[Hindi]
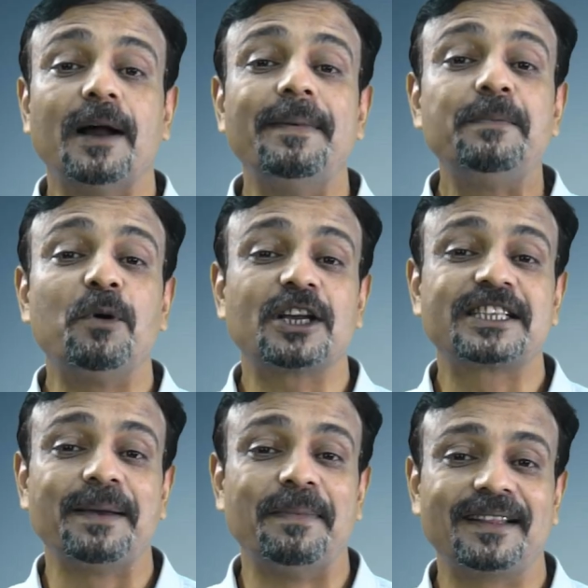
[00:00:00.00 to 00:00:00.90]
कमेंट बॉक्स
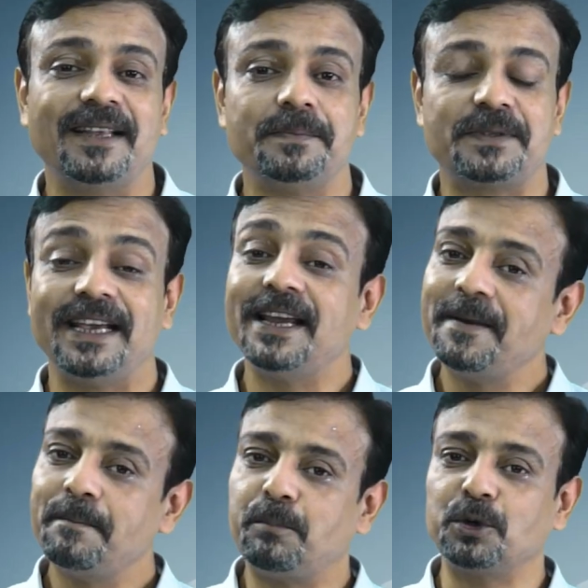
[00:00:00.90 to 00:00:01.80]
के माध्यम से
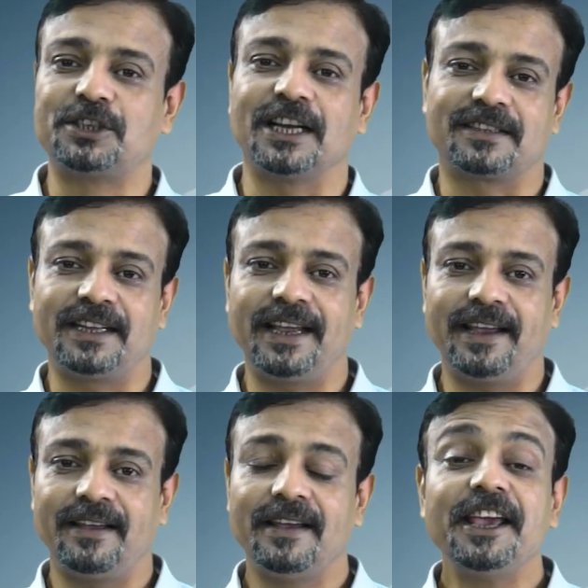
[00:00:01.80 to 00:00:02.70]
पूछ सकते
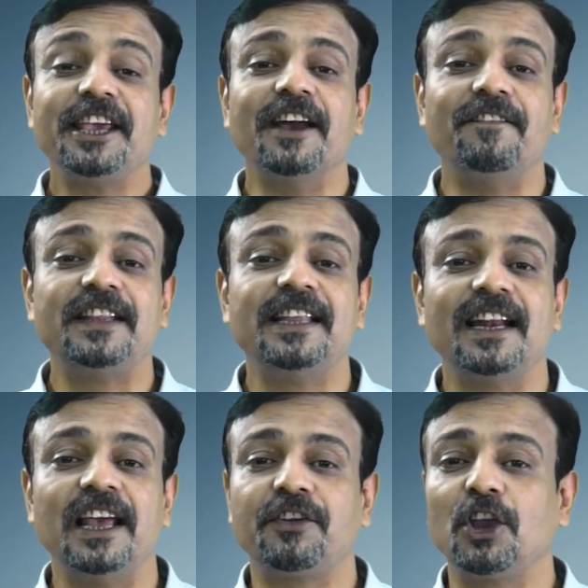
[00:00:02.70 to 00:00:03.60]
हैं या
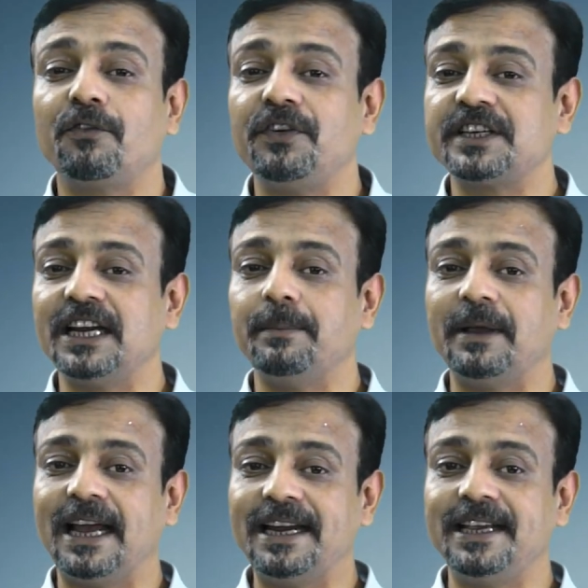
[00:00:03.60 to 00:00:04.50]
विद्यालय की ऑफिशियल
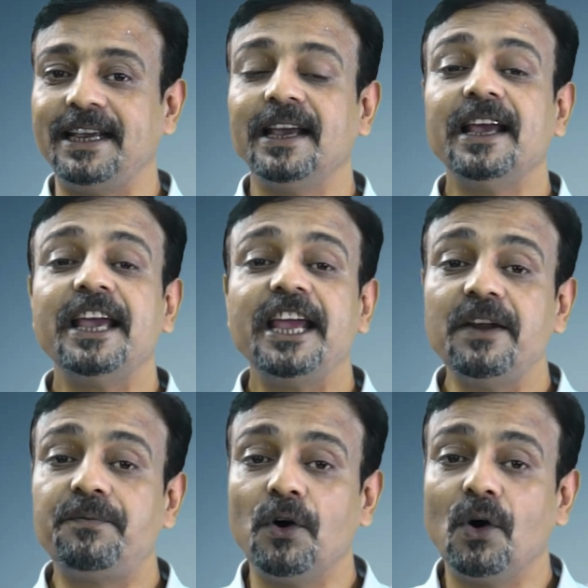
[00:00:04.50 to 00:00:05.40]
ईमेल आईडी
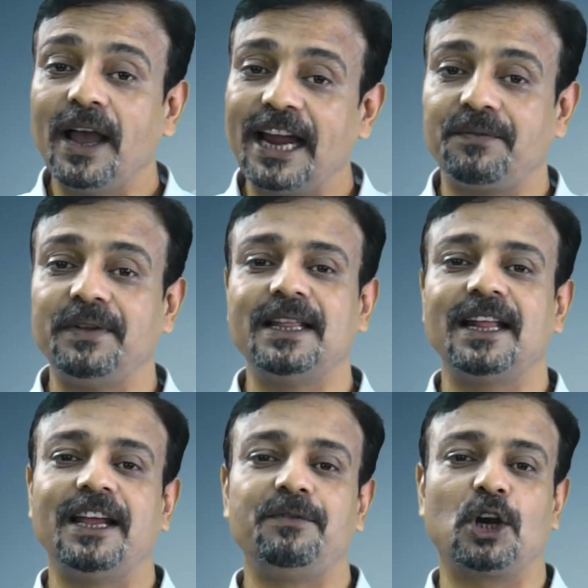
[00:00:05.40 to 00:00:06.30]
इन्फो एट
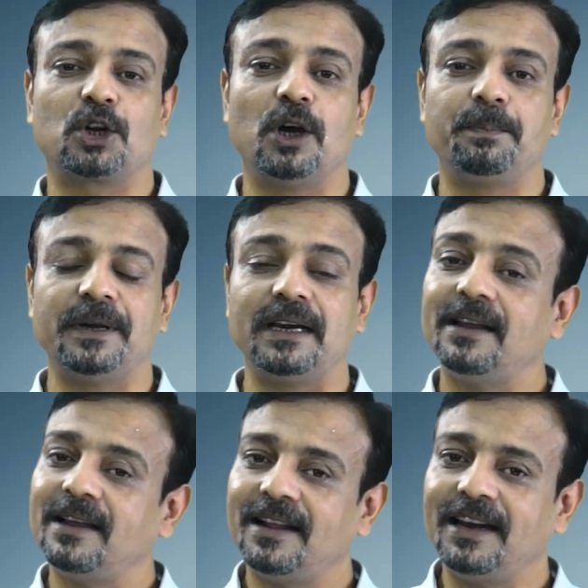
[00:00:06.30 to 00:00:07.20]
विद्यालय डॉट कॉम पर
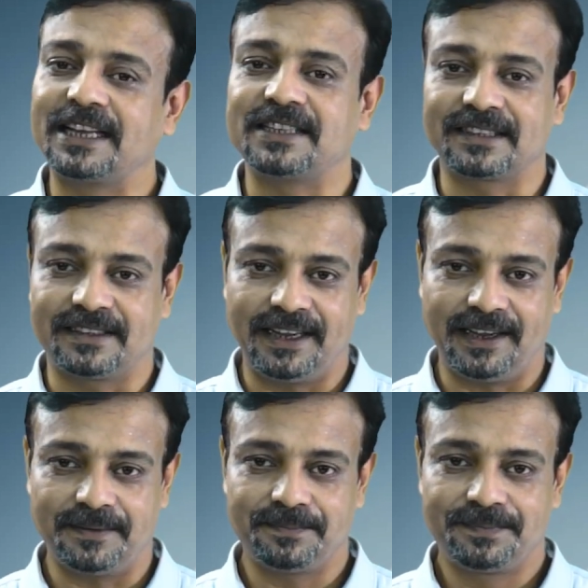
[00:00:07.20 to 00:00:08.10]
लिख सकते
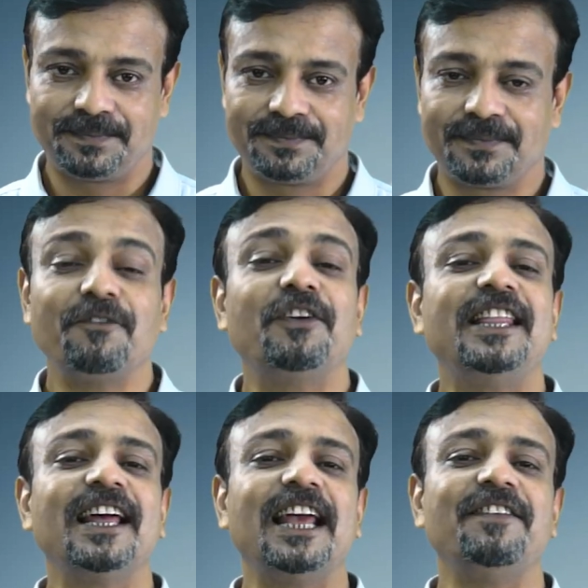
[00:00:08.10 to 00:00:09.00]
हैं
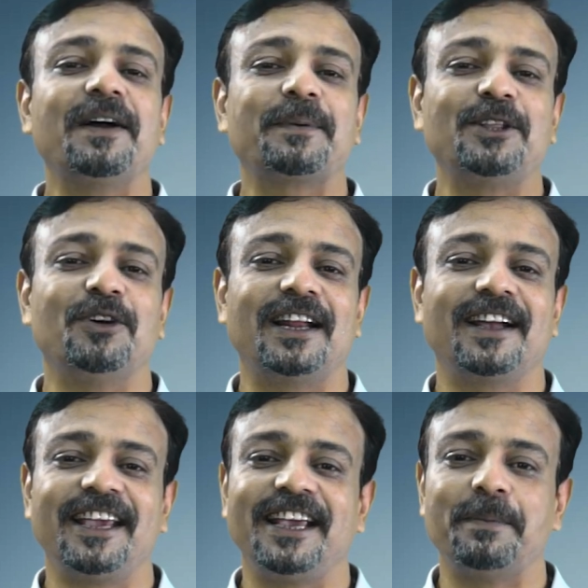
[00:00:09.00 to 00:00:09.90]
विद्या आपके द्वारा
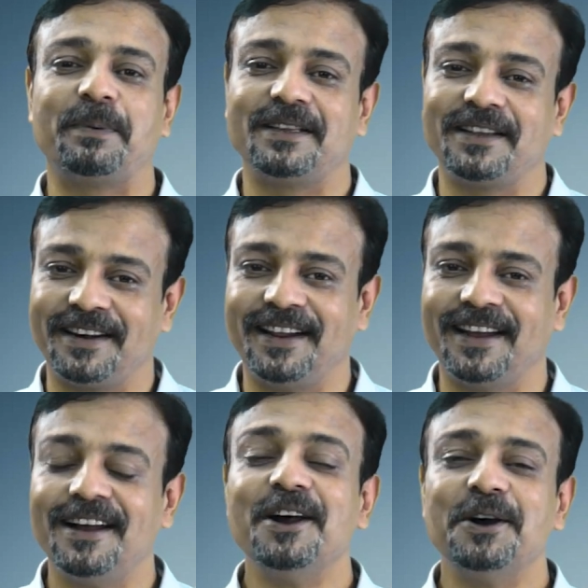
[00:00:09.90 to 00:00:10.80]
की गई
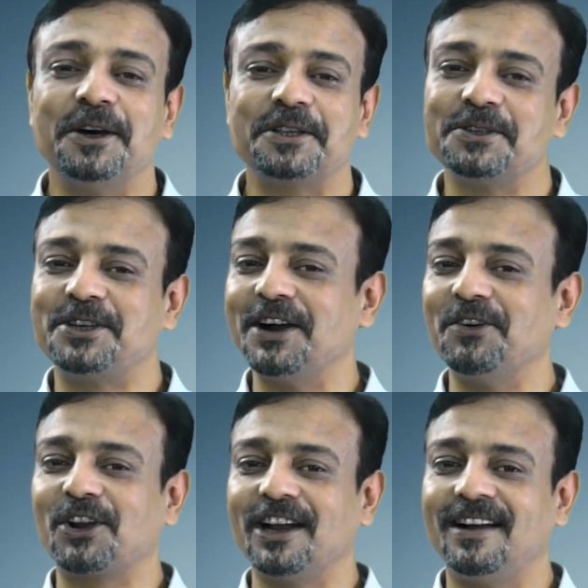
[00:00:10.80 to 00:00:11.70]
प्रतिक्रिया और
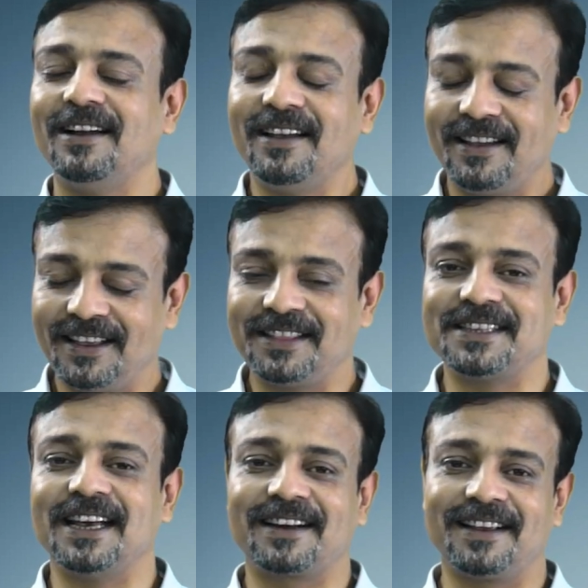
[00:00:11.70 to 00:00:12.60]
सुझावों का
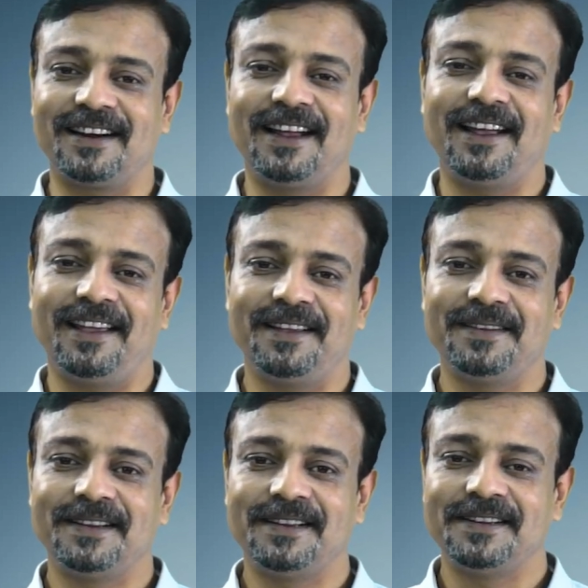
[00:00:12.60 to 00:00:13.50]
इंतजार कर रहा है
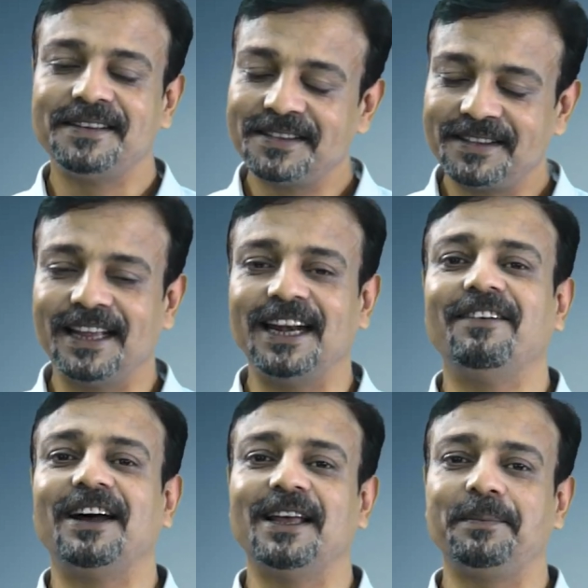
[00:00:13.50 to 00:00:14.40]
धन्यवाद